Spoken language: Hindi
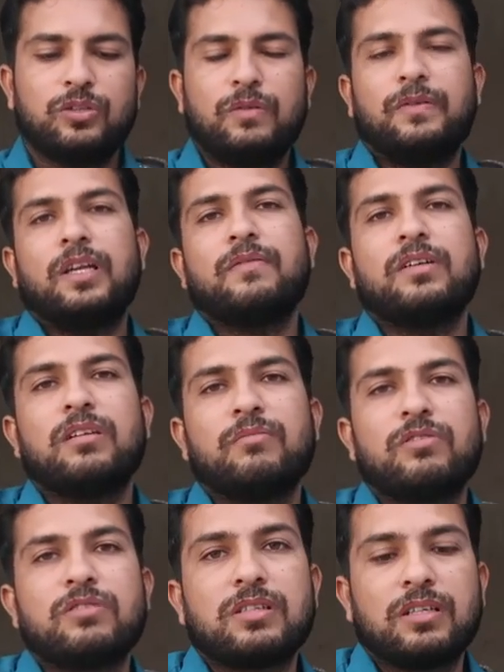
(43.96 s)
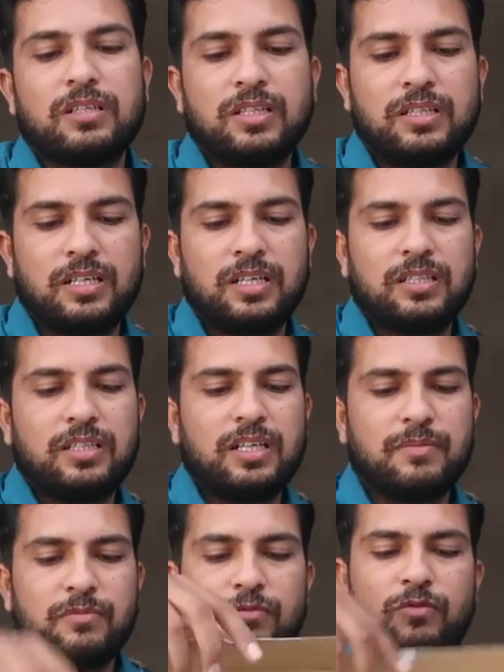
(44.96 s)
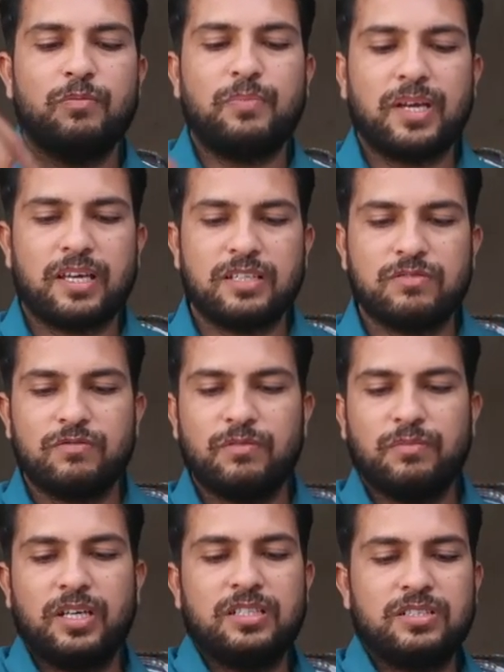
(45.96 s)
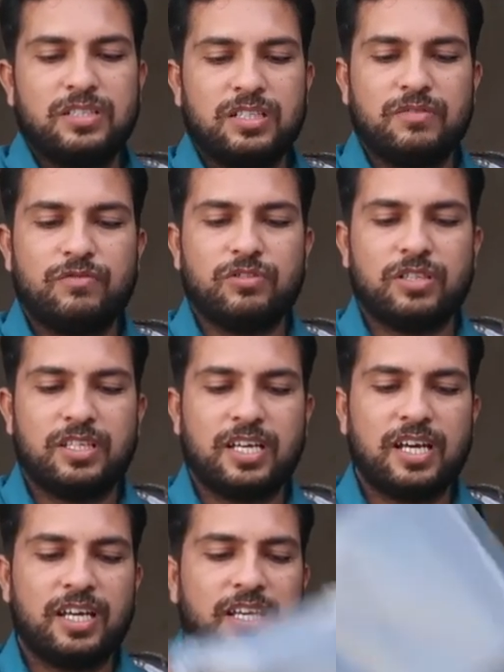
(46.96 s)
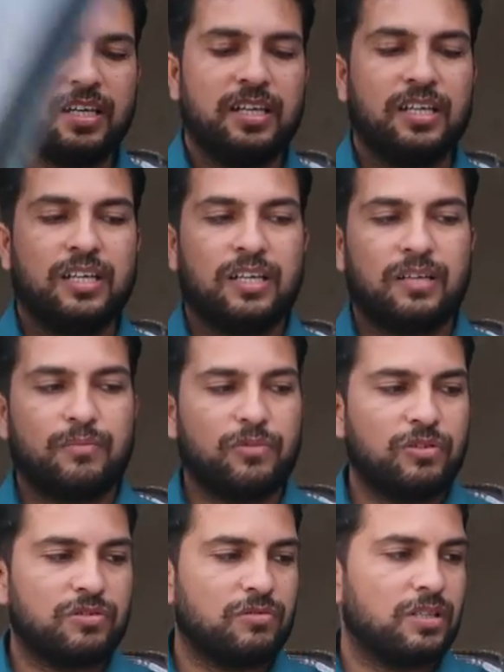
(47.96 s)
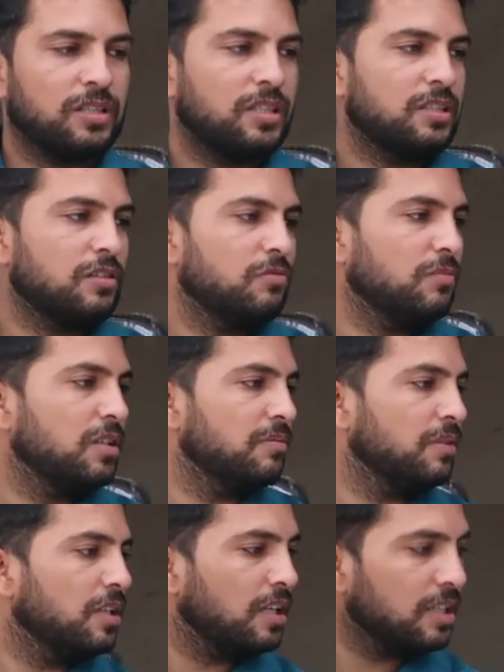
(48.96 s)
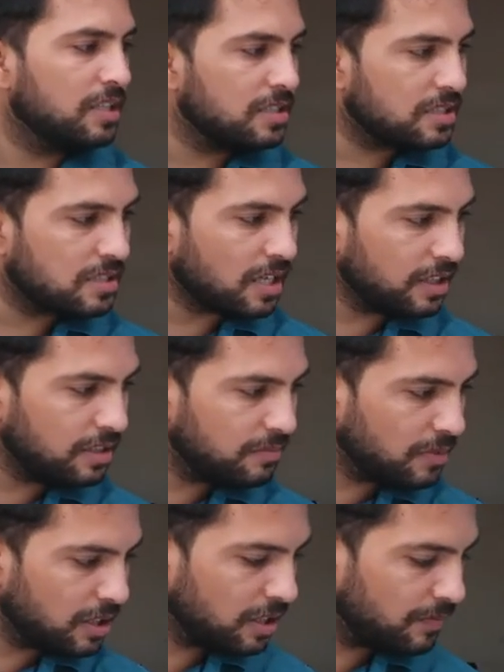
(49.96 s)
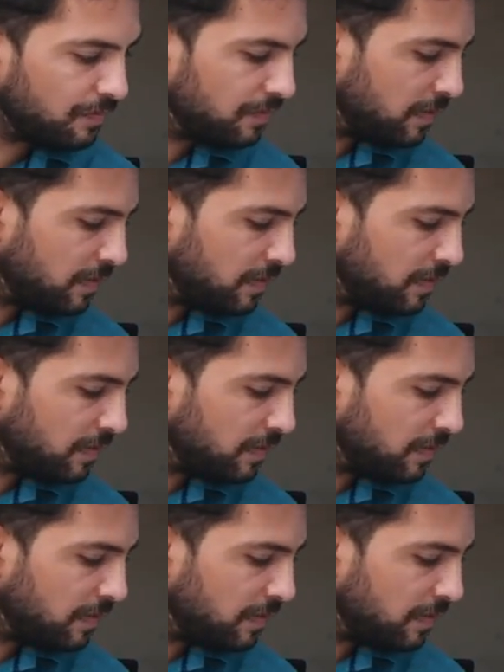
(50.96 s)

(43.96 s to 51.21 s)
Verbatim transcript: तो फटाफट अनबॉक्स करते हैं दिखाते हैं आपको वो पैकेज वो मेन चीज़ वो क्या है बॉक्स को रख देता हूँ मैं अभी के लिए साइड में